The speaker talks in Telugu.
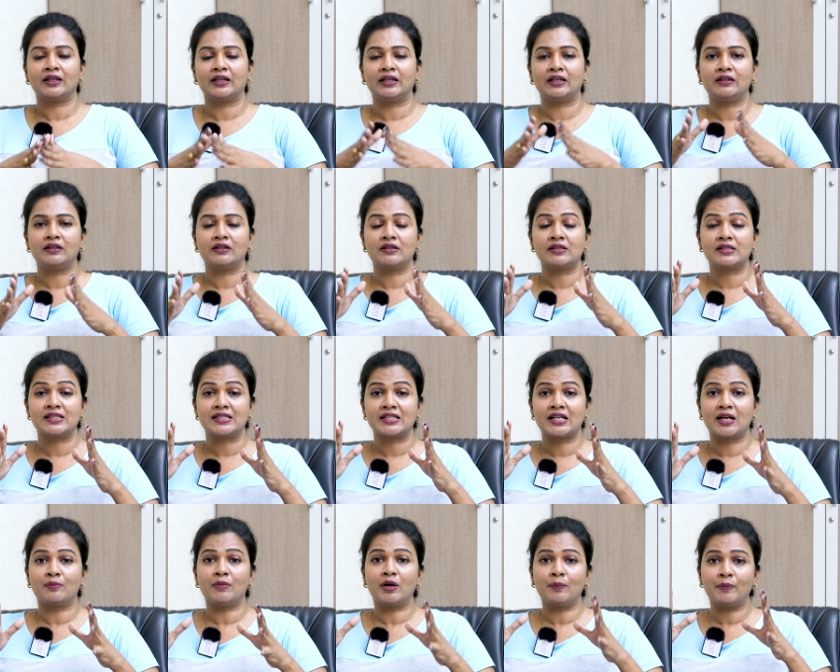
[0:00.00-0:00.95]
అండ్
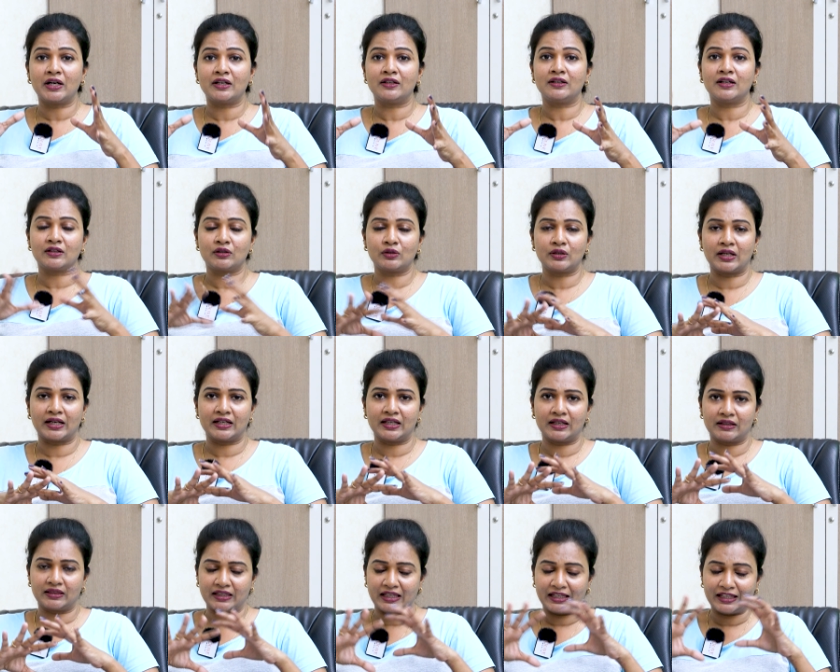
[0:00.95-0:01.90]
శ్రమ పడినట్లు అంటే
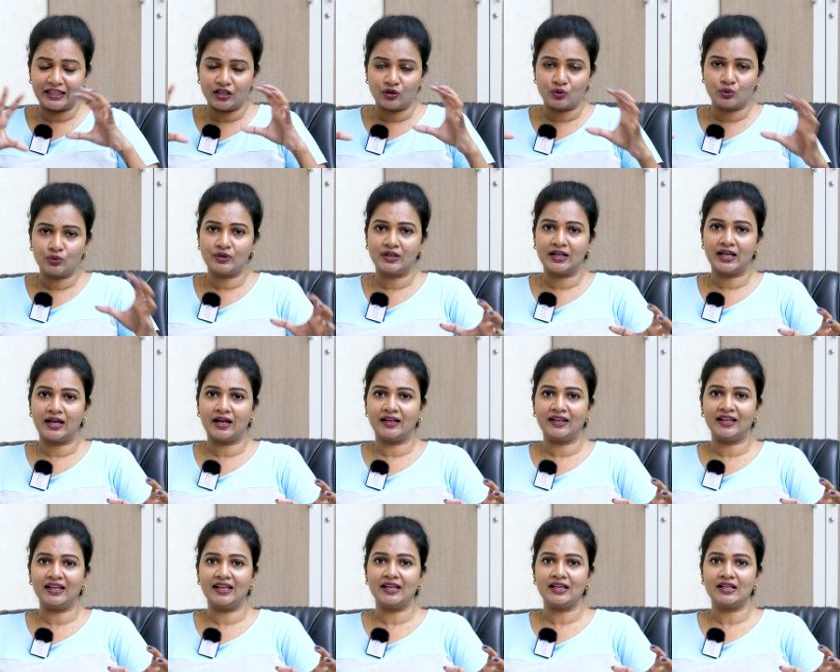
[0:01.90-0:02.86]

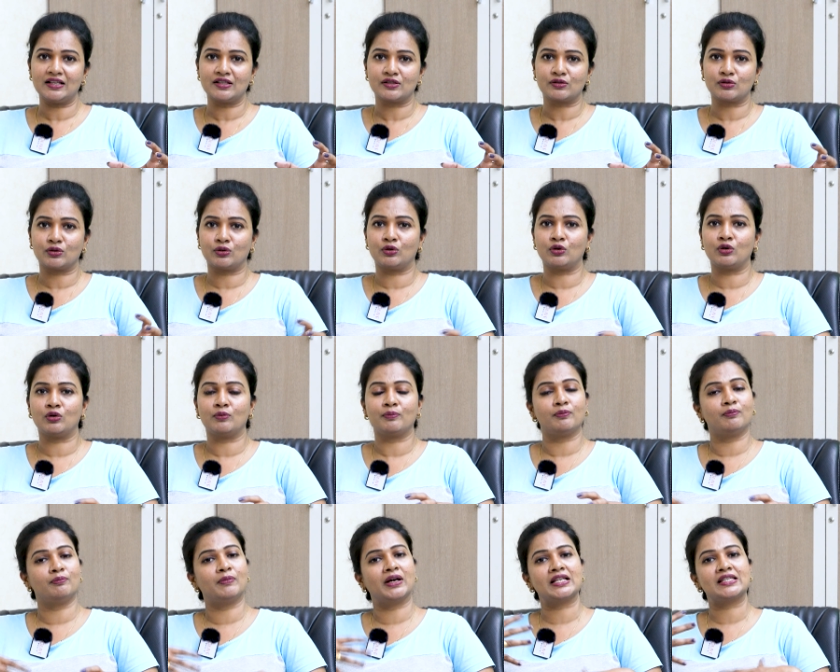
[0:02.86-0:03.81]
తెలియకుండానే సో
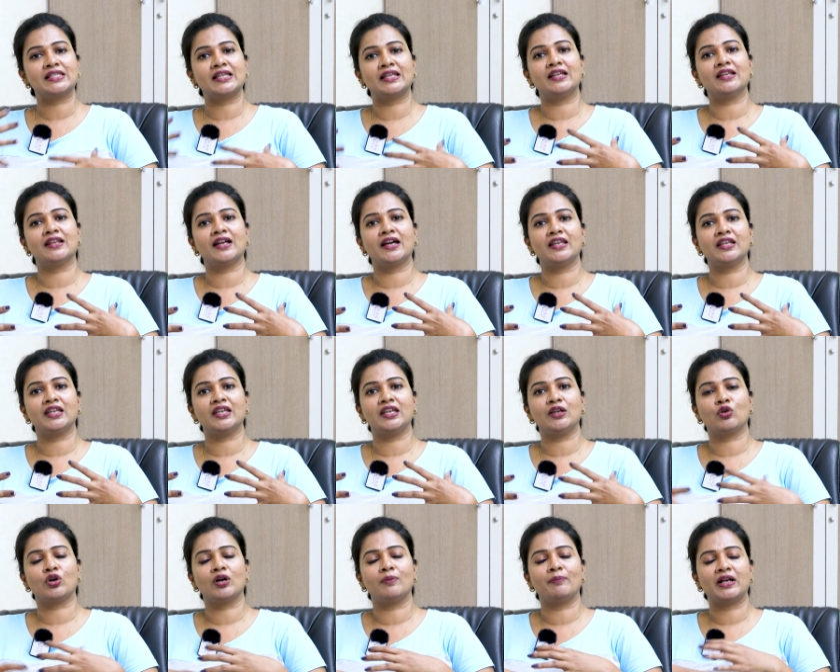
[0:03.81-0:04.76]
మన శరీరానికి
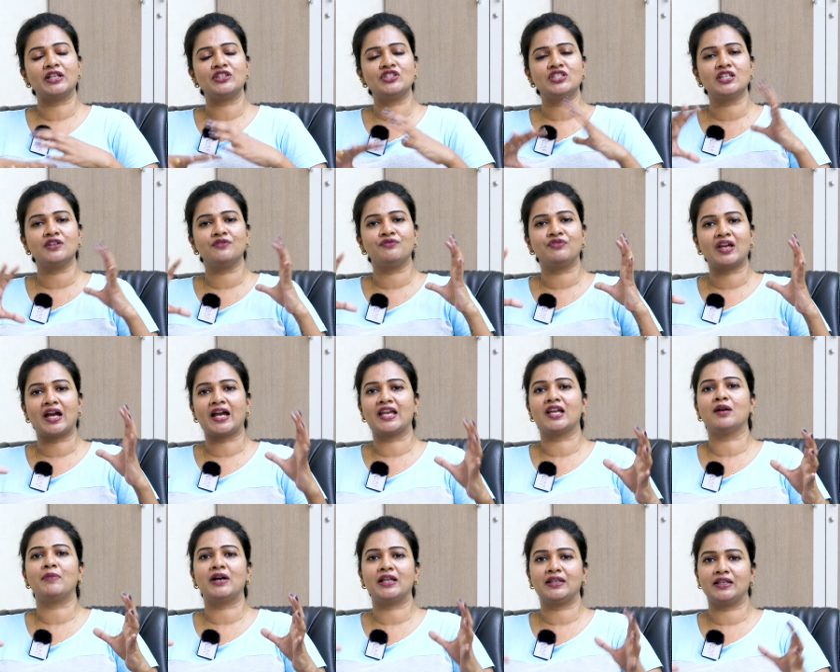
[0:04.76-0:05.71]
ఒక మంచి
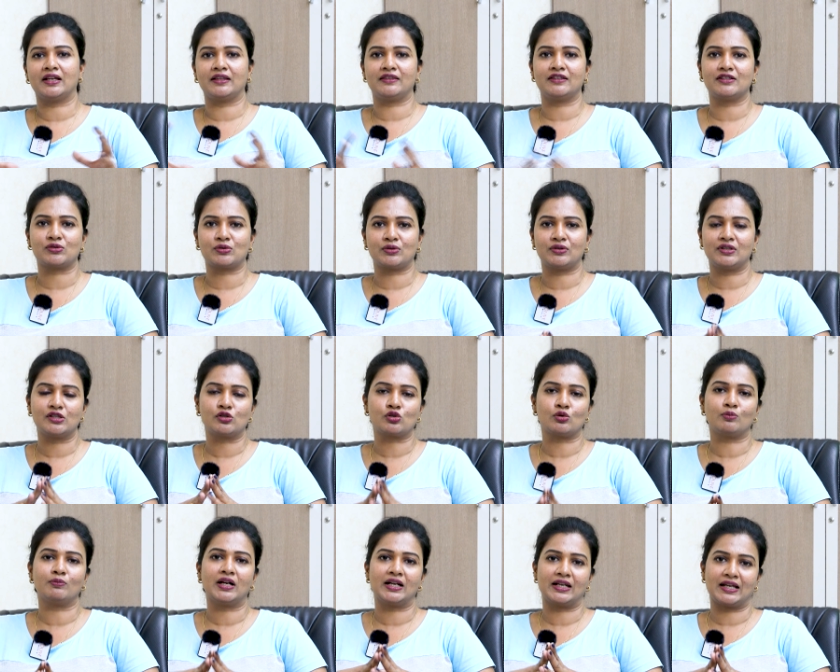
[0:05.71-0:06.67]
వ్యాయామాన్ని అందిస్తుంది ఈ
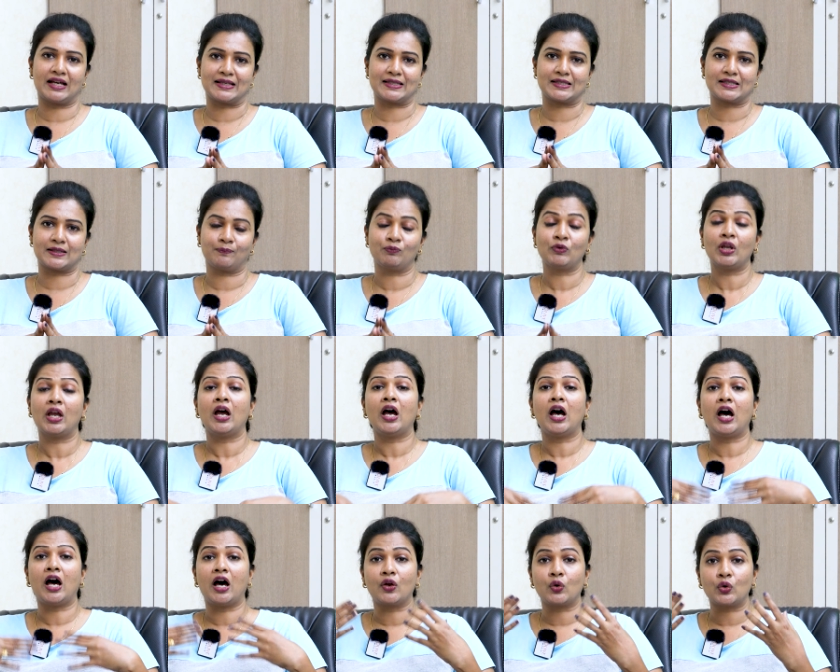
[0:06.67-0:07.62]
జుంబా డాన్స్
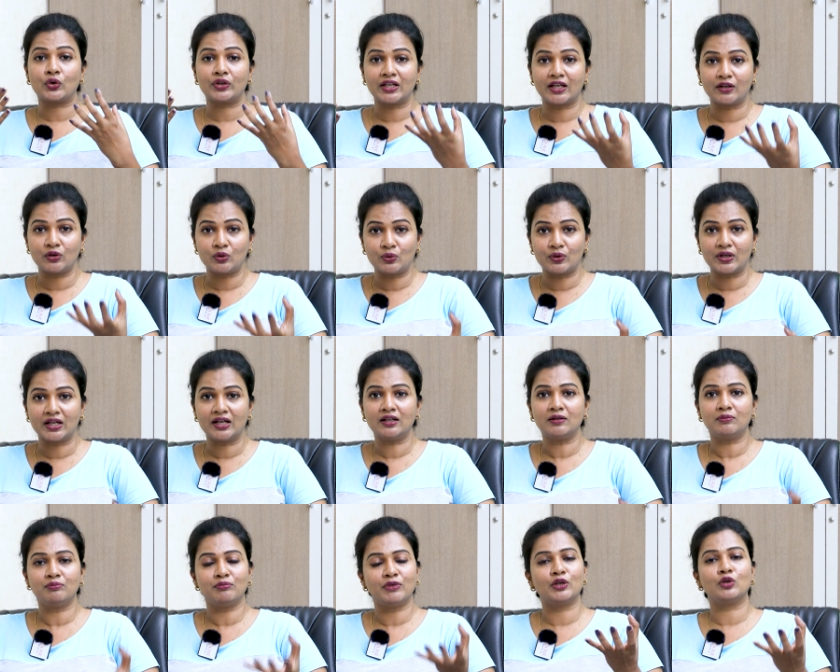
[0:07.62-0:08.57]
ఆరోగ్యాన్ని కూడా
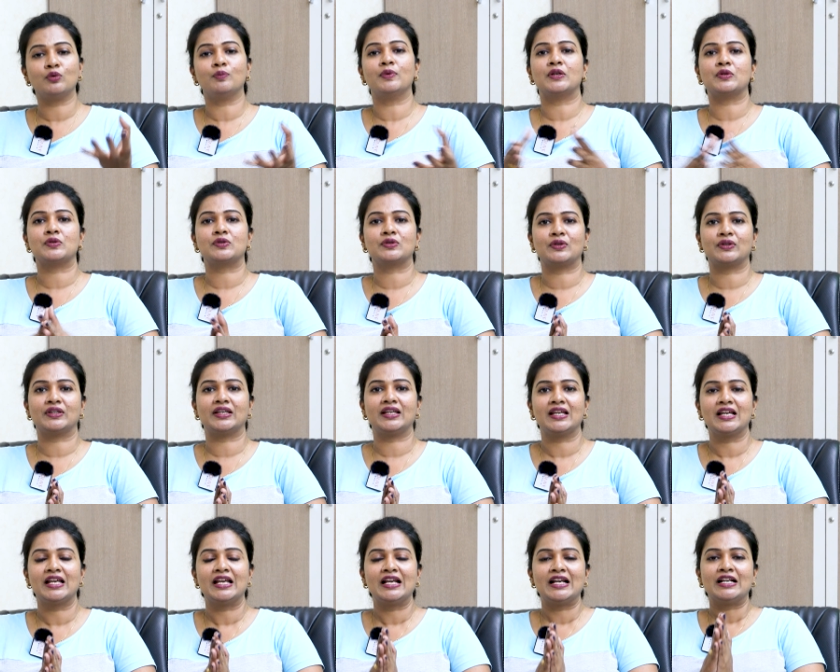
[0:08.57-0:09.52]
మెరుగుపరుస్తుంది
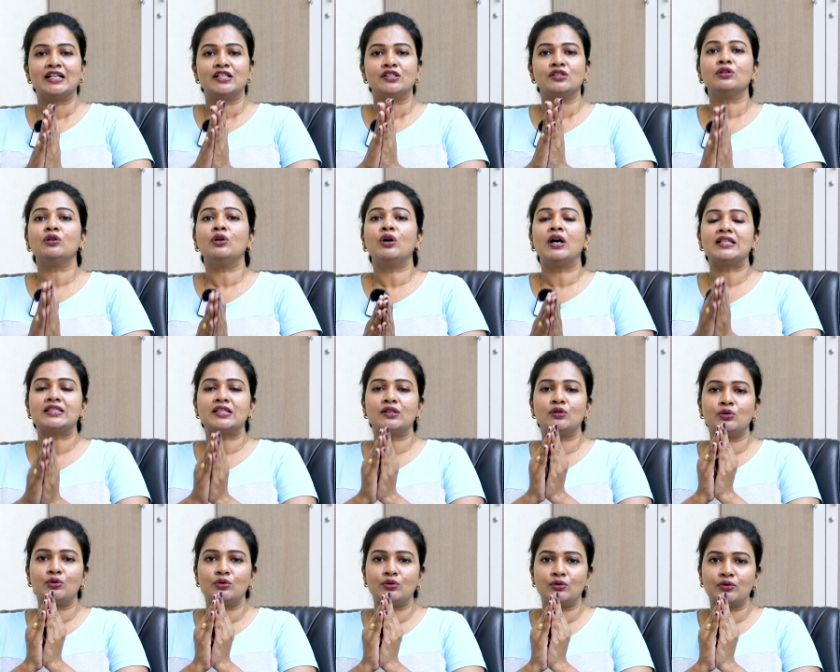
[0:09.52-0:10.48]
సో
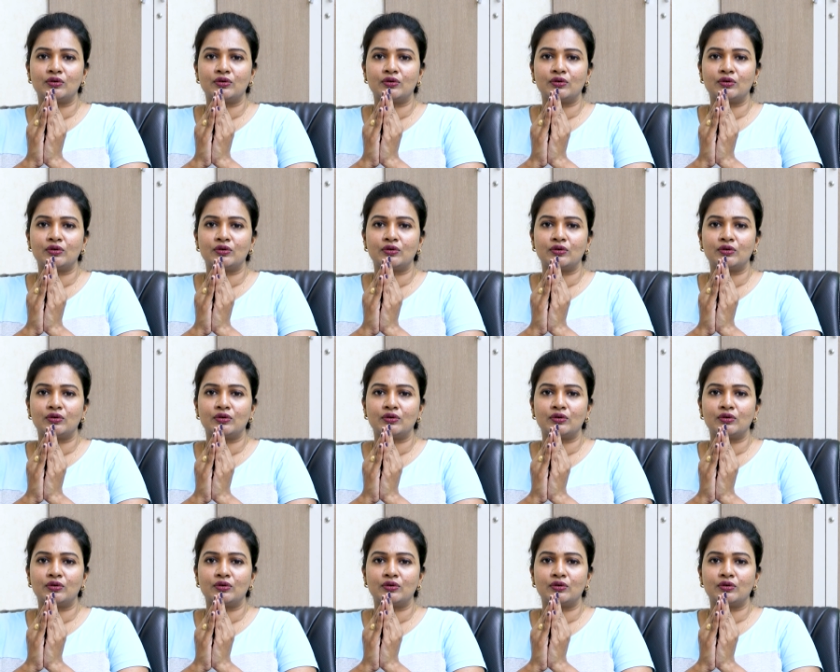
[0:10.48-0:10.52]
అసలు